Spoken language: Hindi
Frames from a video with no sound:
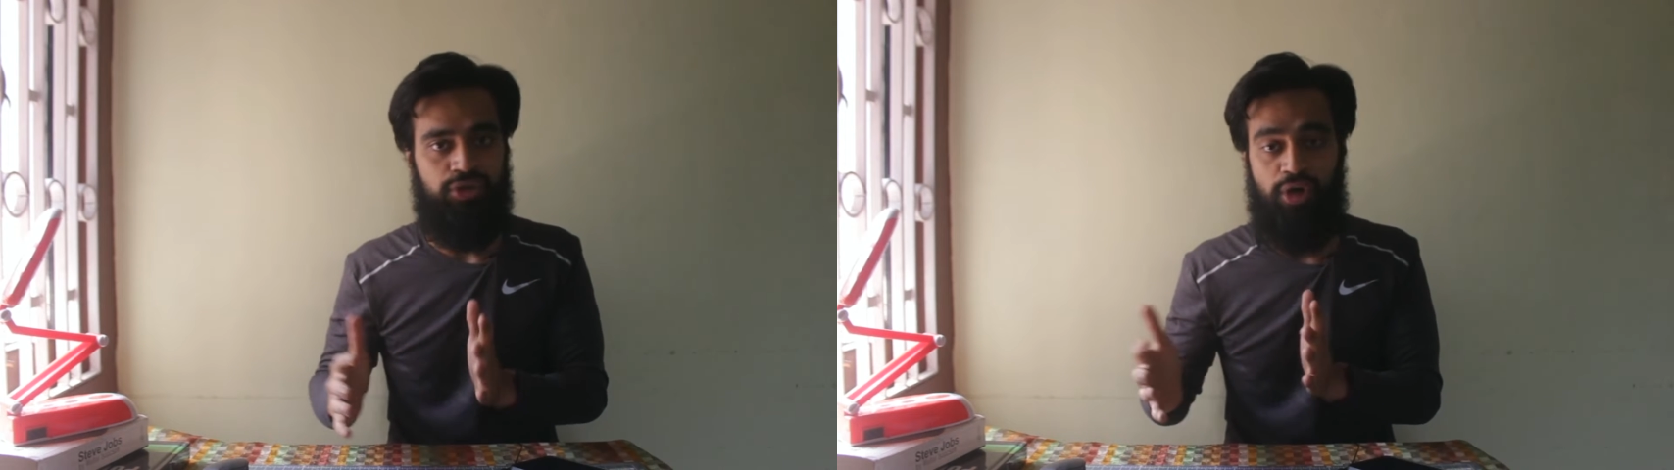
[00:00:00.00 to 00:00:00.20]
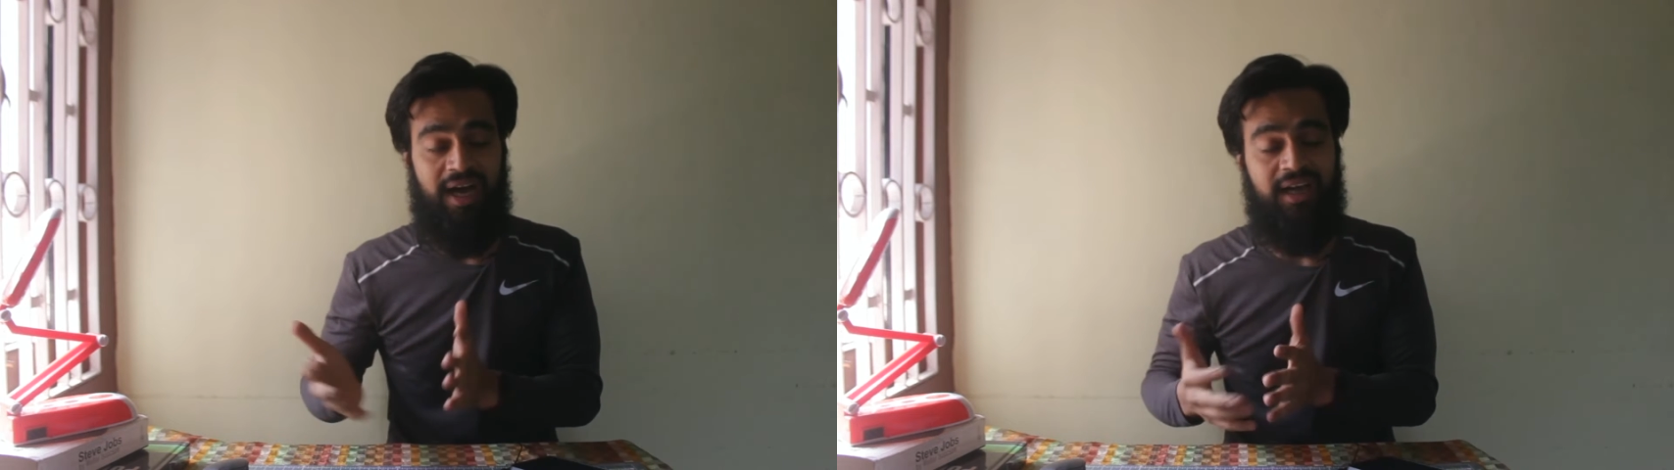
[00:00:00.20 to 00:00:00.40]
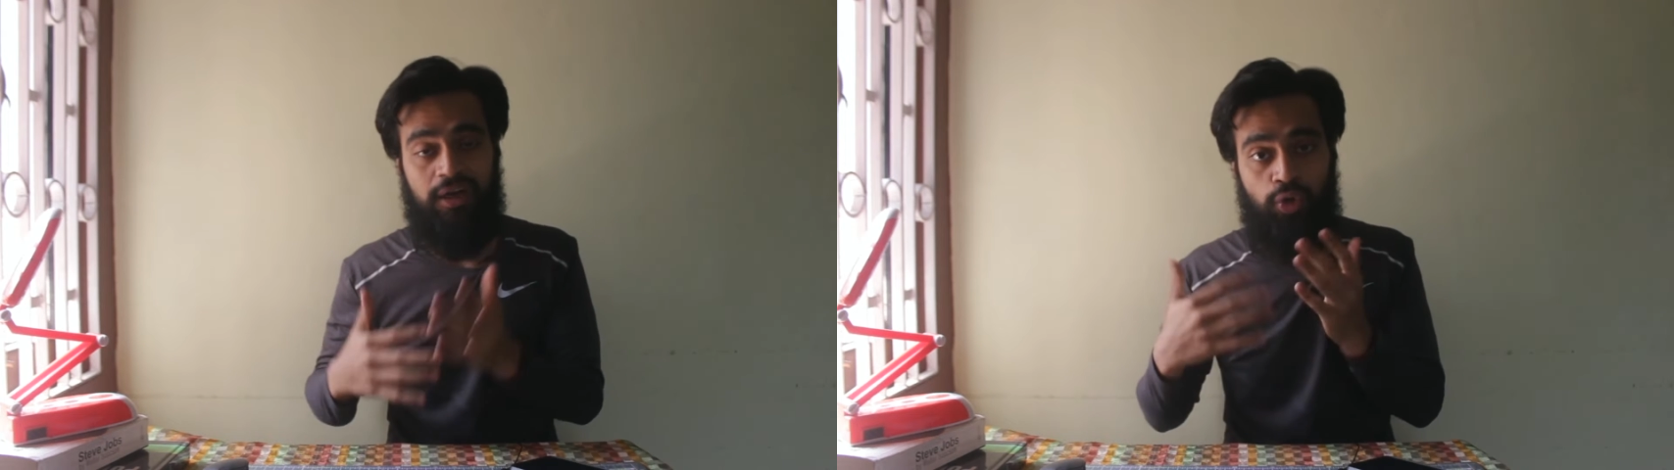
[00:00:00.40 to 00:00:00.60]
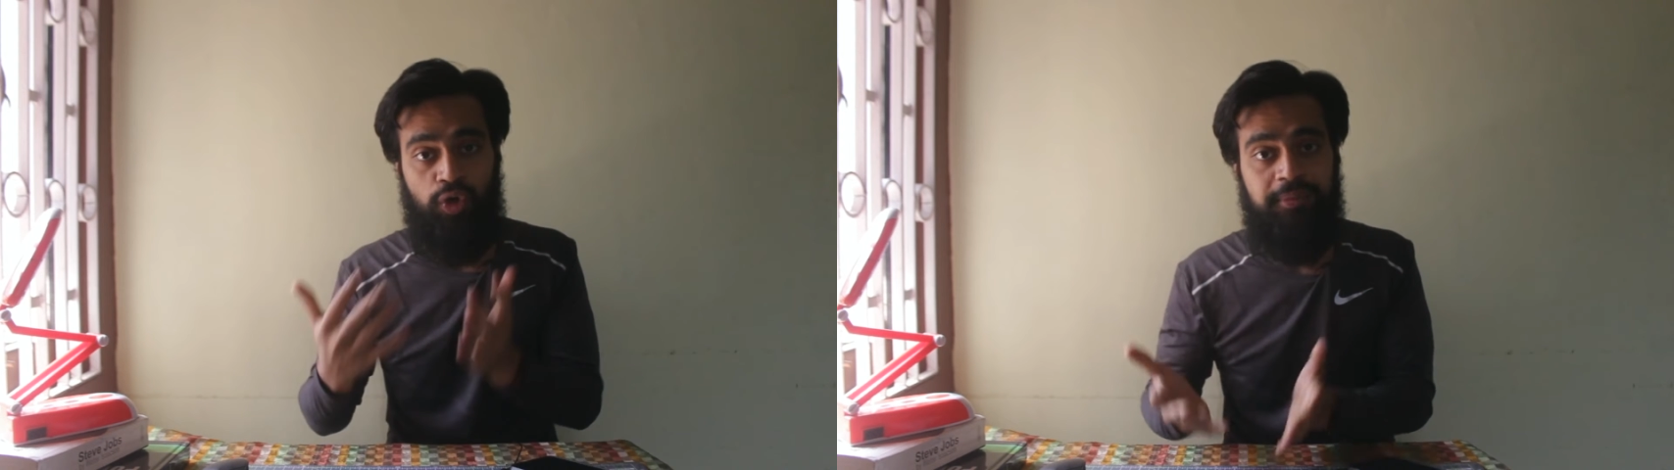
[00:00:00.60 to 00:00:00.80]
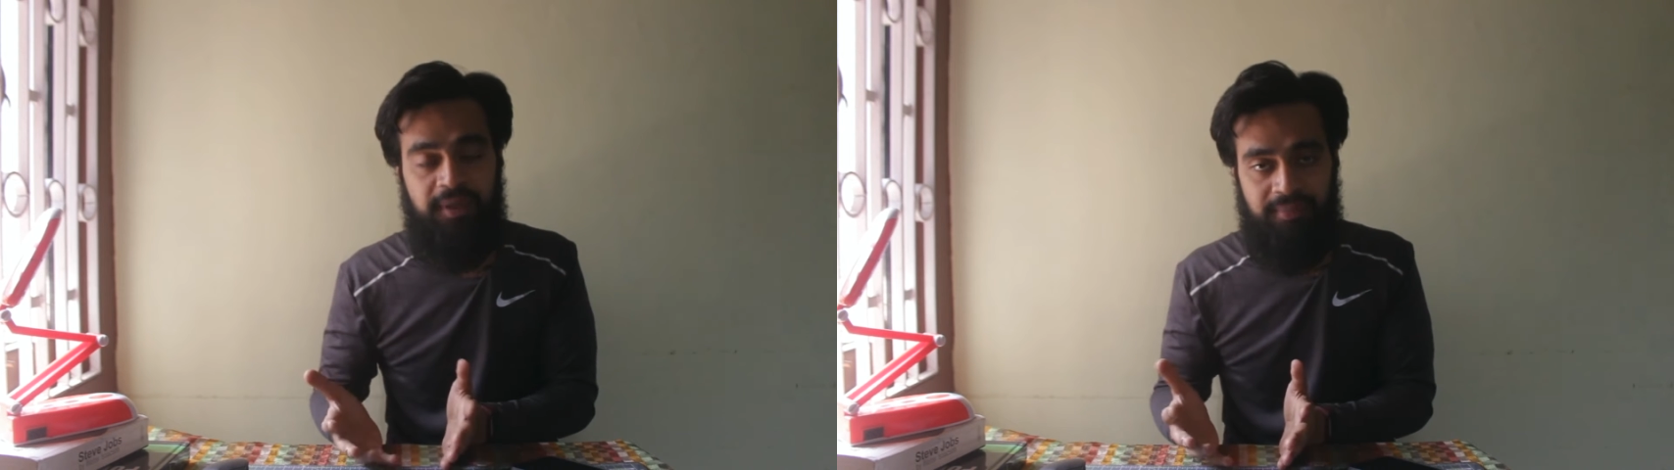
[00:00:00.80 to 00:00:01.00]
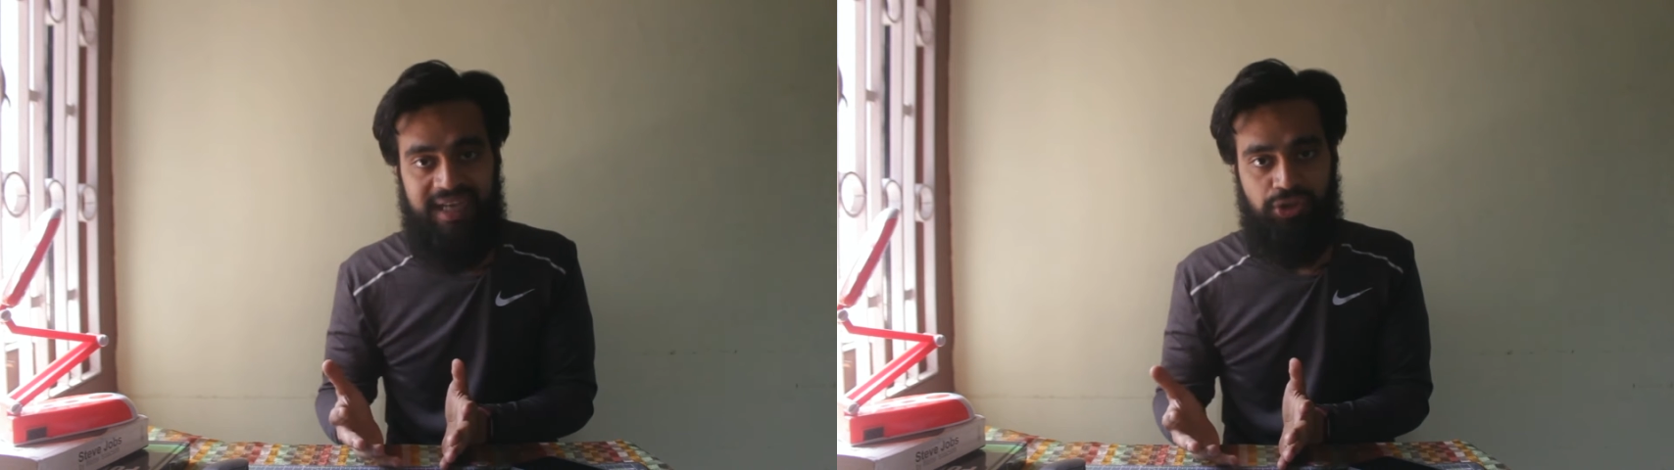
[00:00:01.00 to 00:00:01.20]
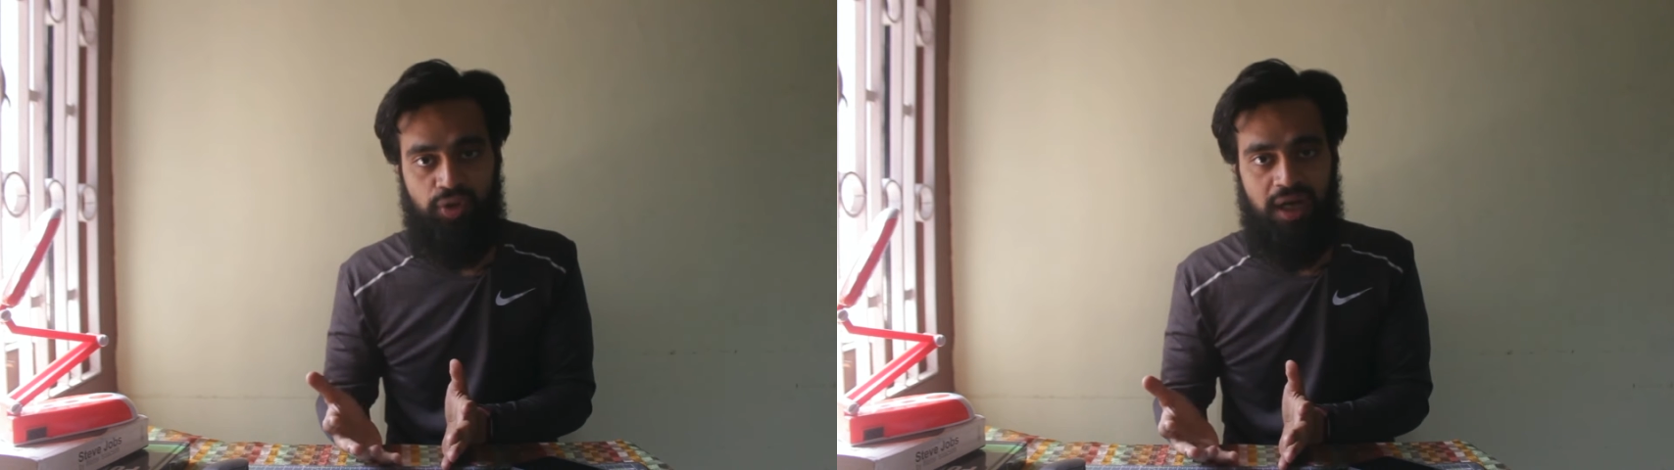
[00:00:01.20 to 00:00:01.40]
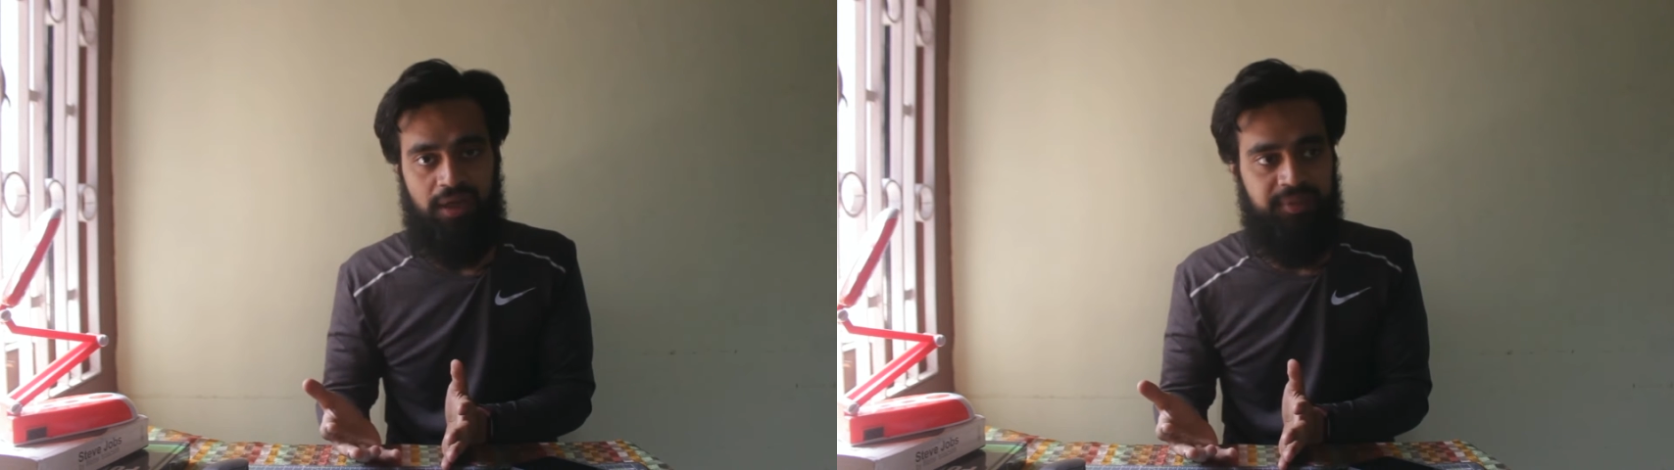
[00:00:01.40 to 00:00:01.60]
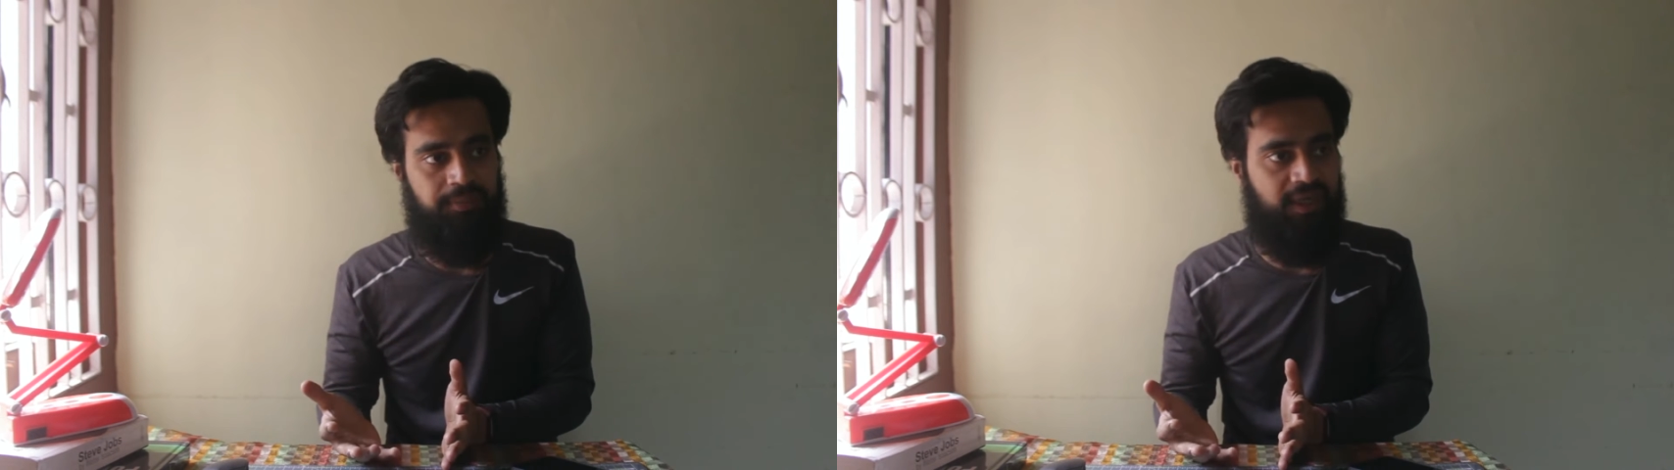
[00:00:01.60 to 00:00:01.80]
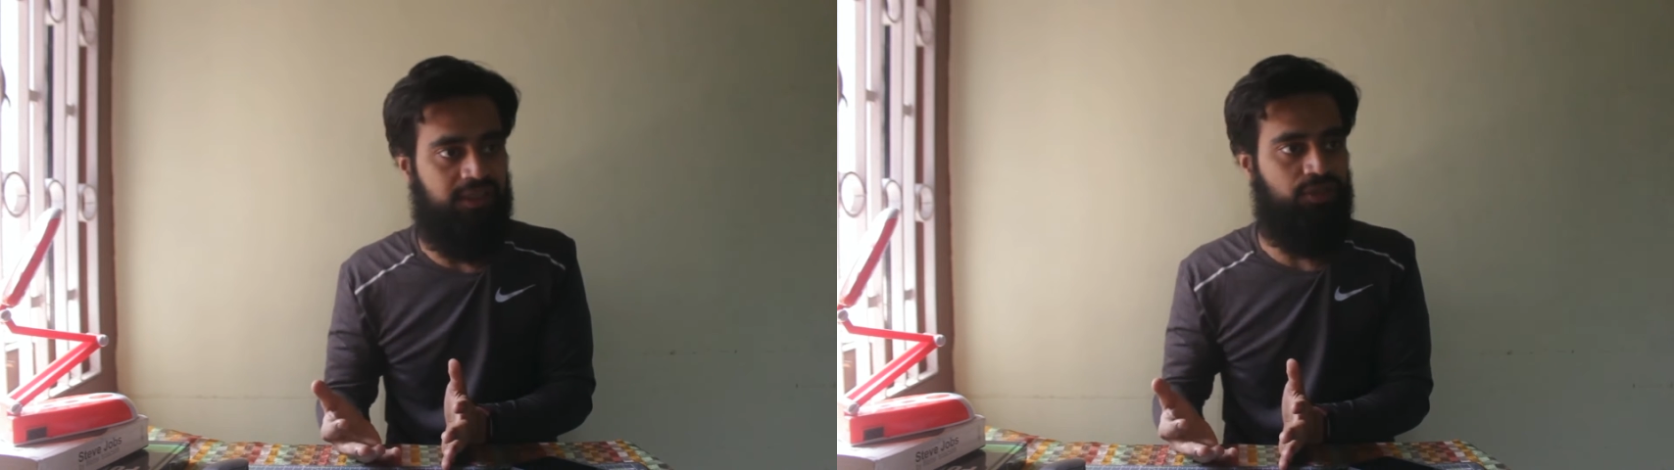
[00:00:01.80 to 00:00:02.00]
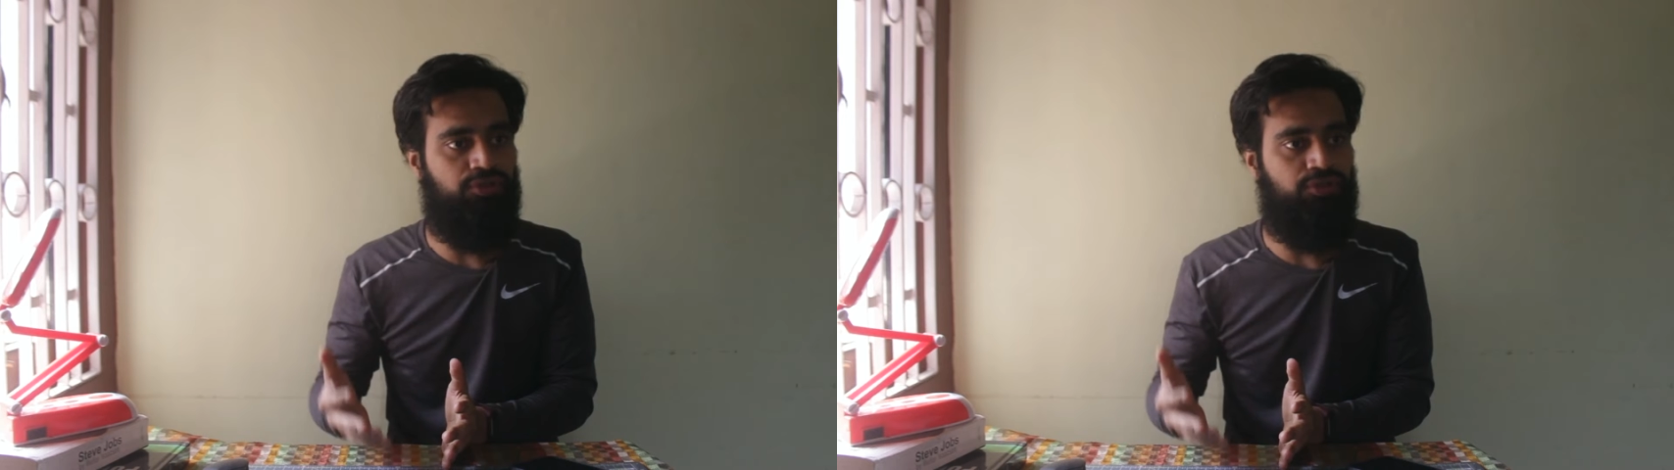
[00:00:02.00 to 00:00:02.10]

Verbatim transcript: तो अगर कोई भी मैच होगा खबीब का